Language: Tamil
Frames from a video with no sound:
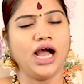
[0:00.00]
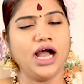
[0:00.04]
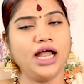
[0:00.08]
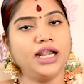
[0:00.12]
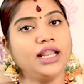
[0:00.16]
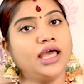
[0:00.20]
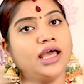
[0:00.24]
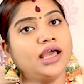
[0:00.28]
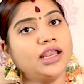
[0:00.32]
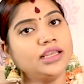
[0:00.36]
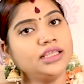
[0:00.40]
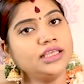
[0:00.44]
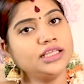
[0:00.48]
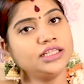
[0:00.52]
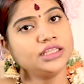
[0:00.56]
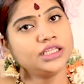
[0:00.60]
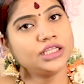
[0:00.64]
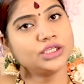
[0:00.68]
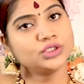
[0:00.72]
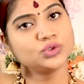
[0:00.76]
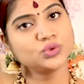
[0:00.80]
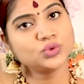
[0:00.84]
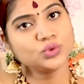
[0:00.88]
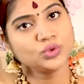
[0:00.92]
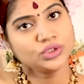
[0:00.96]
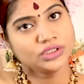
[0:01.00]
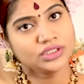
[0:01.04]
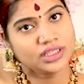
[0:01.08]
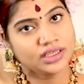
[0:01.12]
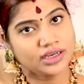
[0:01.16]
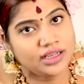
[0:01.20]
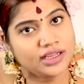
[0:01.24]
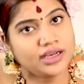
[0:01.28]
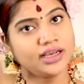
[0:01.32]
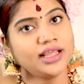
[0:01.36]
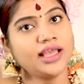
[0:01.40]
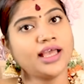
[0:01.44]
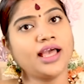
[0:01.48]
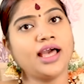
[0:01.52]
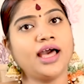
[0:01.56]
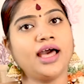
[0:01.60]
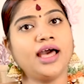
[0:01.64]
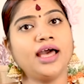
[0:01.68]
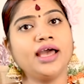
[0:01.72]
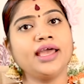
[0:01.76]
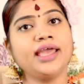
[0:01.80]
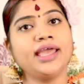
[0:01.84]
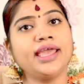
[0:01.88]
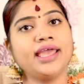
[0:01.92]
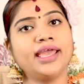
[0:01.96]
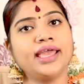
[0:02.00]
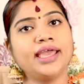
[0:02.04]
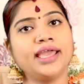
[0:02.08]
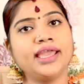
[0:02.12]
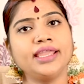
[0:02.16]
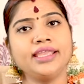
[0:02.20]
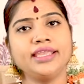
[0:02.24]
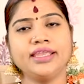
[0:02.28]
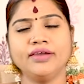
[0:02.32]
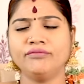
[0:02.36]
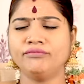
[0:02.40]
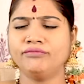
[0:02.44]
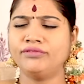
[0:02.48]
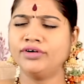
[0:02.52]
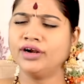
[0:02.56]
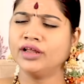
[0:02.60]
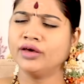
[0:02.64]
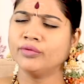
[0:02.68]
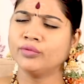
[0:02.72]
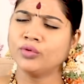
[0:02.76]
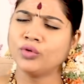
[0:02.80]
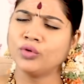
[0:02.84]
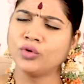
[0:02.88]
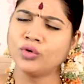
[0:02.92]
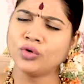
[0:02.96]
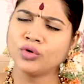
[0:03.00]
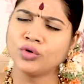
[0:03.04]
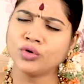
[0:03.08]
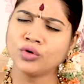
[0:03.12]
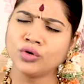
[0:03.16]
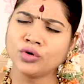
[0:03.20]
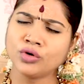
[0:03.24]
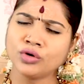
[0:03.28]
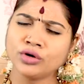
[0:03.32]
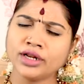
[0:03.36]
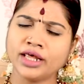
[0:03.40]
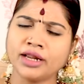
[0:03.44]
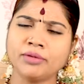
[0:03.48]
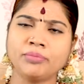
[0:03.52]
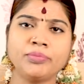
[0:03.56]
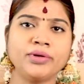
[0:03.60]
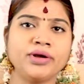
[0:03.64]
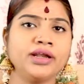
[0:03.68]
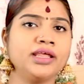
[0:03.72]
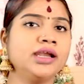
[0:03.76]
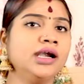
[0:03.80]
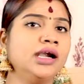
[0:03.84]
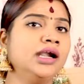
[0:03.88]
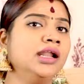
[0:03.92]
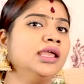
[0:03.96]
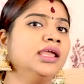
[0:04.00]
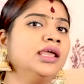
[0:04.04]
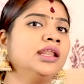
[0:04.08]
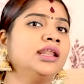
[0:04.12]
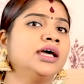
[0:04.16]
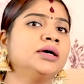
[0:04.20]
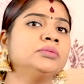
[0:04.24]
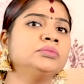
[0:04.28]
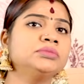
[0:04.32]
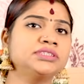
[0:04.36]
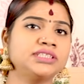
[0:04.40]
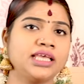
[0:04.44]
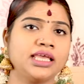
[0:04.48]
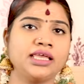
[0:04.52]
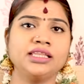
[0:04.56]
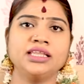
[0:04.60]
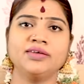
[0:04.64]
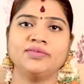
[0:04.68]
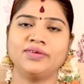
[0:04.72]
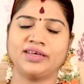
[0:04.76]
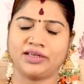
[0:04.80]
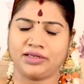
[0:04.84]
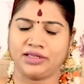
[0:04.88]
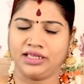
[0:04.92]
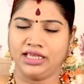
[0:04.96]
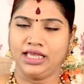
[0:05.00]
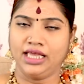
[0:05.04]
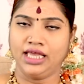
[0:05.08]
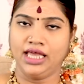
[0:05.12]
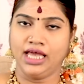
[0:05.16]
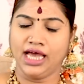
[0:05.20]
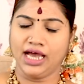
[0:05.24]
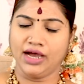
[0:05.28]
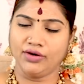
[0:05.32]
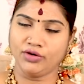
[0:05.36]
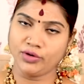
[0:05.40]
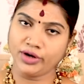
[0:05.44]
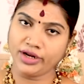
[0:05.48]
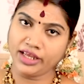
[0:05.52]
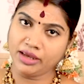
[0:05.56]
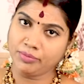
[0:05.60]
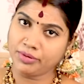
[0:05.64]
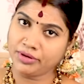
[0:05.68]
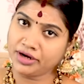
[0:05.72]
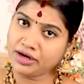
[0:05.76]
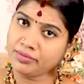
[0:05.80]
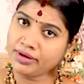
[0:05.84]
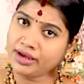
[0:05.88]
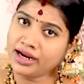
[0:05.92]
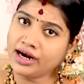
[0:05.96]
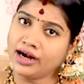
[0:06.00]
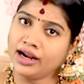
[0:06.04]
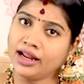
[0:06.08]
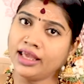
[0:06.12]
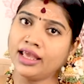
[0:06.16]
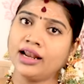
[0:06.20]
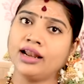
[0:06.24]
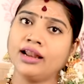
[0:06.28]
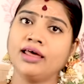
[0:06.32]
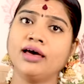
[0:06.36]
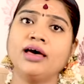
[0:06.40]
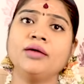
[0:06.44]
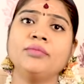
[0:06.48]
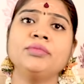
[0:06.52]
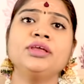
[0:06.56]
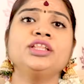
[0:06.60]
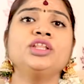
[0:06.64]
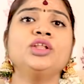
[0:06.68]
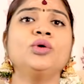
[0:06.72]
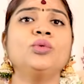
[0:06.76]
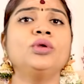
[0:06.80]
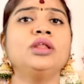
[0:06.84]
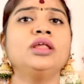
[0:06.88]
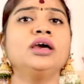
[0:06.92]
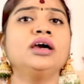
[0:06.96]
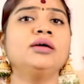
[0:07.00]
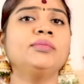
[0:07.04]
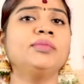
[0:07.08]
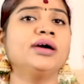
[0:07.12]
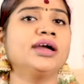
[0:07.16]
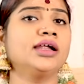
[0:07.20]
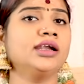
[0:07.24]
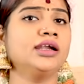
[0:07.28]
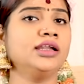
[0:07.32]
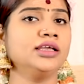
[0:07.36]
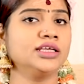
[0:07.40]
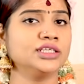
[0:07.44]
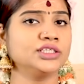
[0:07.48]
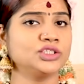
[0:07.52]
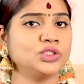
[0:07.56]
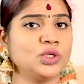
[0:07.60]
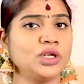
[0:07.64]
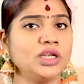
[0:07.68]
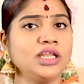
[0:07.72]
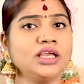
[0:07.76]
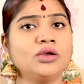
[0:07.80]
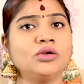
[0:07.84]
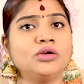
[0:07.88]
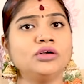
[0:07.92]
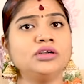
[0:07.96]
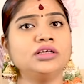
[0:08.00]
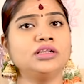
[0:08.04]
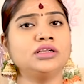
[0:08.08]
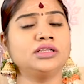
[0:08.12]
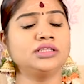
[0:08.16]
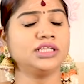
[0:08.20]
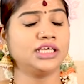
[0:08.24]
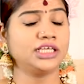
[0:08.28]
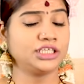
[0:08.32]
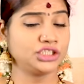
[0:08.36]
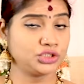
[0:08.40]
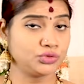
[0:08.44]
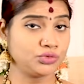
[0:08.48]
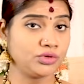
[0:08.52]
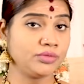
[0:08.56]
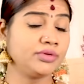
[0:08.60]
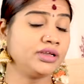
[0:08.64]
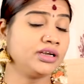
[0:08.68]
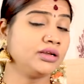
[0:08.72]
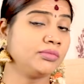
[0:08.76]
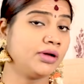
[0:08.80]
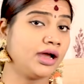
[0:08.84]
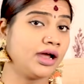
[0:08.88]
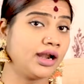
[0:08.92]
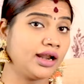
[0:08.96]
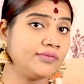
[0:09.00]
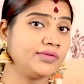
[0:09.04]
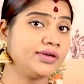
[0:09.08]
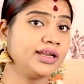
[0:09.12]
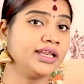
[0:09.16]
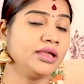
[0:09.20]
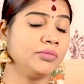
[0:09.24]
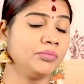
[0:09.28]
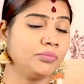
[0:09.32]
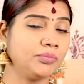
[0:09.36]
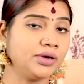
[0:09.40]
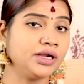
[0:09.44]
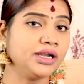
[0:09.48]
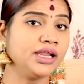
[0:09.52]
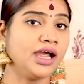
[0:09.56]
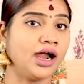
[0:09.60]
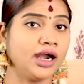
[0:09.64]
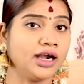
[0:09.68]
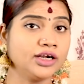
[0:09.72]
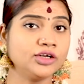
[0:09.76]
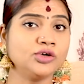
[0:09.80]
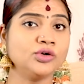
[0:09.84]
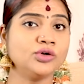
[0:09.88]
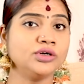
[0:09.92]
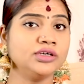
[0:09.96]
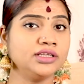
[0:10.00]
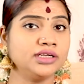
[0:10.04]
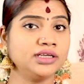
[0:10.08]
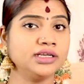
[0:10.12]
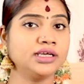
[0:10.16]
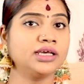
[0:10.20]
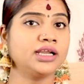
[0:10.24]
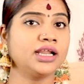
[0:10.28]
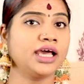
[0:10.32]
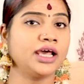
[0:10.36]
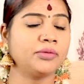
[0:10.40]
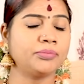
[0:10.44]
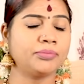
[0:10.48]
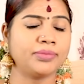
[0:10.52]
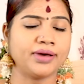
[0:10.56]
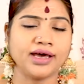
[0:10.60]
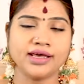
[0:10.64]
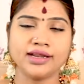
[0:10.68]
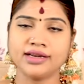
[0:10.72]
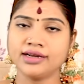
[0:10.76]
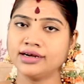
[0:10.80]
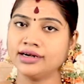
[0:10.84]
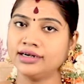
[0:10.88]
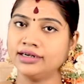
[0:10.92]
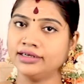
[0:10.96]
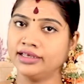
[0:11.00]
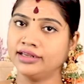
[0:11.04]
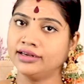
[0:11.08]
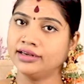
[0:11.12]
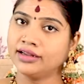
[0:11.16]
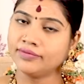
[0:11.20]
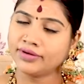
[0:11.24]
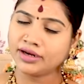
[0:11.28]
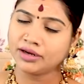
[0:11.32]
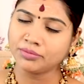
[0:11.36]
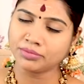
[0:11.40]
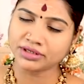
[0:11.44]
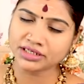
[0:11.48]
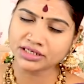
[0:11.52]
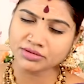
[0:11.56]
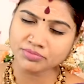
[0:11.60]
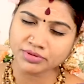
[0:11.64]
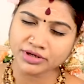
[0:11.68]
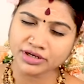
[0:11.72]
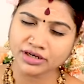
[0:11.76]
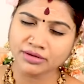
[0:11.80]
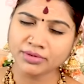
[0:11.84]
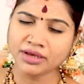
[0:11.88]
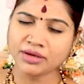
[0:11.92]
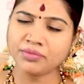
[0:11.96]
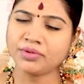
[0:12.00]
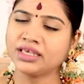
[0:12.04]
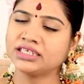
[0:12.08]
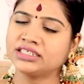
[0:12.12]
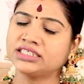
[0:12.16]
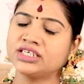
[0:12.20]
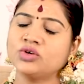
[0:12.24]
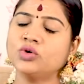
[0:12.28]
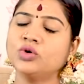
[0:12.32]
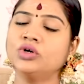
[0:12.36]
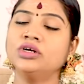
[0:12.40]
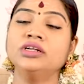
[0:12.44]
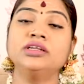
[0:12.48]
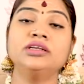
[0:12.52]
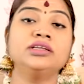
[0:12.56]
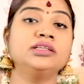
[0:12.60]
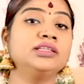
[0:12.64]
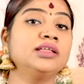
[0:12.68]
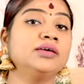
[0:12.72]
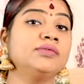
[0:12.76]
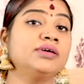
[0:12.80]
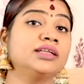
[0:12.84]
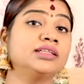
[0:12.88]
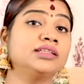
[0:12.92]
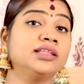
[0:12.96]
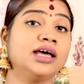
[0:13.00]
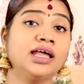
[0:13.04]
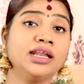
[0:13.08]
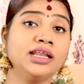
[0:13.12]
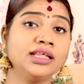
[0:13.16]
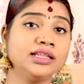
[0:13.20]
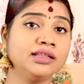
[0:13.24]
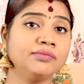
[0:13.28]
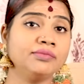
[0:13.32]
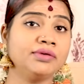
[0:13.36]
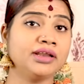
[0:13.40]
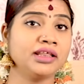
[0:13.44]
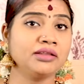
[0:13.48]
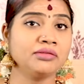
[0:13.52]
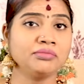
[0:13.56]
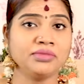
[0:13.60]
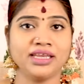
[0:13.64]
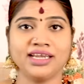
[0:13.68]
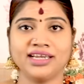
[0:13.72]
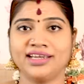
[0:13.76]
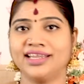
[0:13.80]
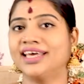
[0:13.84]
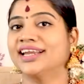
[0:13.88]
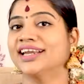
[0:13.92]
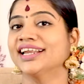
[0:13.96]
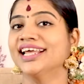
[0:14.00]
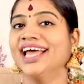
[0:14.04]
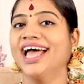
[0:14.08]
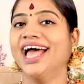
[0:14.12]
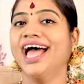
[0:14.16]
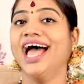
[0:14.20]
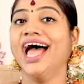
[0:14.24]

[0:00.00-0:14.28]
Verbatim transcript: ஆனால் இந்த சுந்தரருக்காக எவ்வளவோ நற்பணிகளை எல்லாம் செய்தவர் அவருடைய பெருமைகளை எல்லாம் இந்த உலக மக்களுக்கு சொல்லிக் கொண்டிருந்தார் சிவபெருமான் அவரை எப்படி ஆட்கொண்டிருக்கிறார் பாருங்கள் என்று அவரை பற்றி பெருமை பேசி கொண்டிருந்தவர் தான் இந்த விரண்மீண்டர்